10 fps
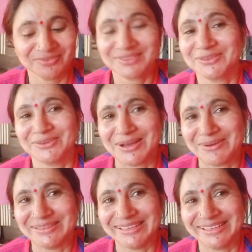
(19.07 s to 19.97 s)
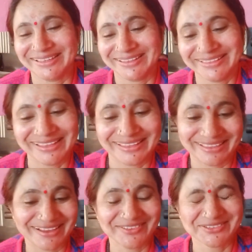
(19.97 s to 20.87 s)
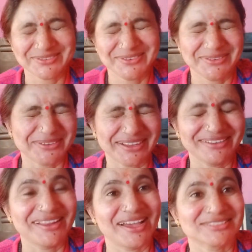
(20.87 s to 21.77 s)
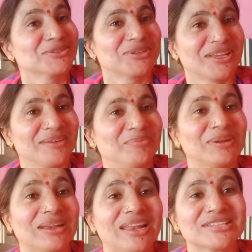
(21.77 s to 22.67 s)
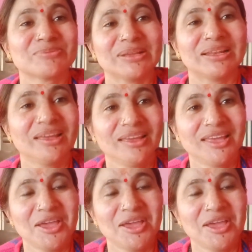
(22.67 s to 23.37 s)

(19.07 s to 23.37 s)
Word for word: तो आप दे देखिएगा उसको कल आज तो थोड़ा रिलैक्स फील है